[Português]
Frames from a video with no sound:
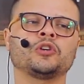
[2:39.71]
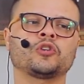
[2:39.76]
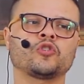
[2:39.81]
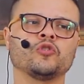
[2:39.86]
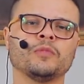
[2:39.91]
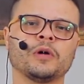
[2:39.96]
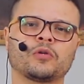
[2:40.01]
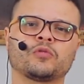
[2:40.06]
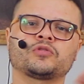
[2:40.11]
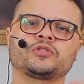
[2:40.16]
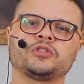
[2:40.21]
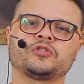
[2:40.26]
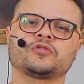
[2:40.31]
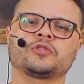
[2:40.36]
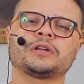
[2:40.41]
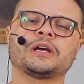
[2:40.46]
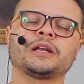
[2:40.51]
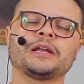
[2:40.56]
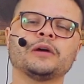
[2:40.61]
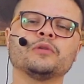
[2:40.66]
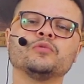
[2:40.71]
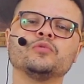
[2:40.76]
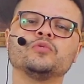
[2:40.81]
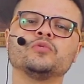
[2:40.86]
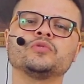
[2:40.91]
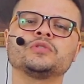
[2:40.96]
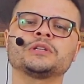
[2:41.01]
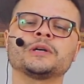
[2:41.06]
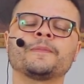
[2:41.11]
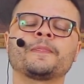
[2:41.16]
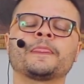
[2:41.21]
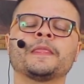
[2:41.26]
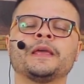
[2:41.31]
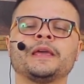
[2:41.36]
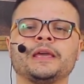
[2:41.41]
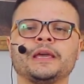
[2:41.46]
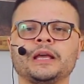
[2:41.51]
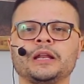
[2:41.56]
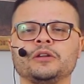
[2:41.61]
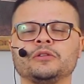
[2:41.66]
que uma concessionária usa,
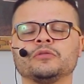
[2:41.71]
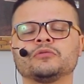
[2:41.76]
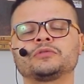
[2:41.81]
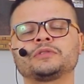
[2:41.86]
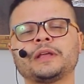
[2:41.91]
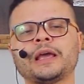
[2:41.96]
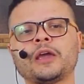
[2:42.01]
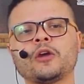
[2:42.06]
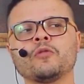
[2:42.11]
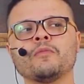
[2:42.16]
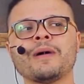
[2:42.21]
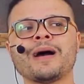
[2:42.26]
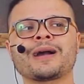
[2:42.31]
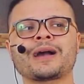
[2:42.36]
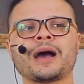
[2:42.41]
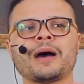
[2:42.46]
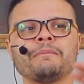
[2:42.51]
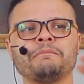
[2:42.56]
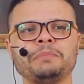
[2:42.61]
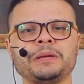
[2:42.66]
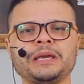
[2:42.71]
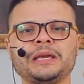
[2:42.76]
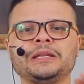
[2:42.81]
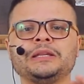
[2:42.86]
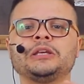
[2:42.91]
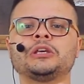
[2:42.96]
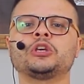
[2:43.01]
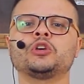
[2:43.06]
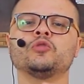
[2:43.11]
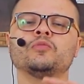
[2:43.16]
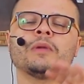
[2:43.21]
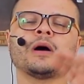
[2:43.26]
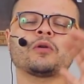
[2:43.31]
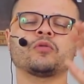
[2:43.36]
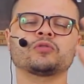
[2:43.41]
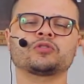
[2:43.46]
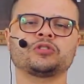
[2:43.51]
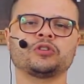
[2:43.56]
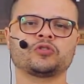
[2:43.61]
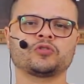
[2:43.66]
ele não tem uma cabine que uma
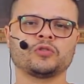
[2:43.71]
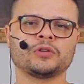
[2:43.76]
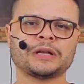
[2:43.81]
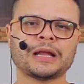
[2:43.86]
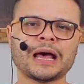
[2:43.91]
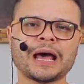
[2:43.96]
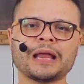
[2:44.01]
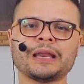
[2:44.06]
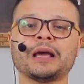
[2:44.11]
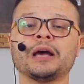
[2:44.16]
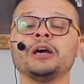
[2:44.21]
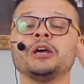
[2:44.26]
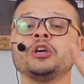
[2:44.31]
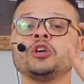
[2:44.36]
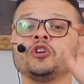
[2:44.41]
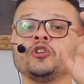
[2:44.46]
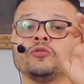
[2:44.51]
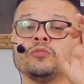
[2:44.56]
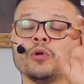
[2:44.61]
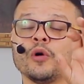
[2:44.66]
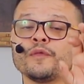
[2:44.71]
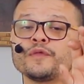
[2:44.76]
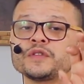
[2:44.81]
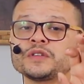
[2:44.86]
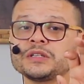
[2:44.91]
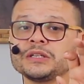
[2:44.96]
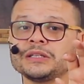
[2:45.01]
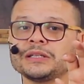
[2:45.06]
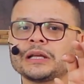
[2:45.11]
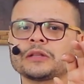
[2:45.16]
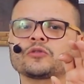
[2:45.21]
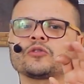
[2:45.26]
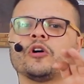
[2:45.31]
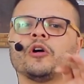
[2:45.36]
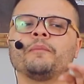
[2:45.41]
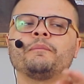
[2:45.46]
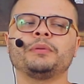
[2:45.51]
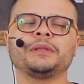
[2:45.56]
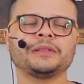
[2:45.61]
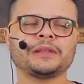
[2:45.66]
concessionária e uma oficina
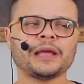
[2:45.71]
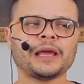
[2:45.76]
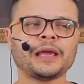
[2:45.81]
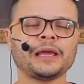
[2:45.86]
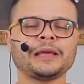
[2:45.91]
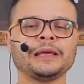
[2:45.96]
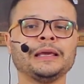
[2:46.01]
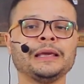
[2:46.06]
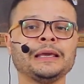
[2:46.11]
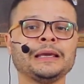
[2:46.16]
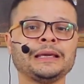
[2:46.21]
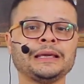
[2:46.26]
top tem,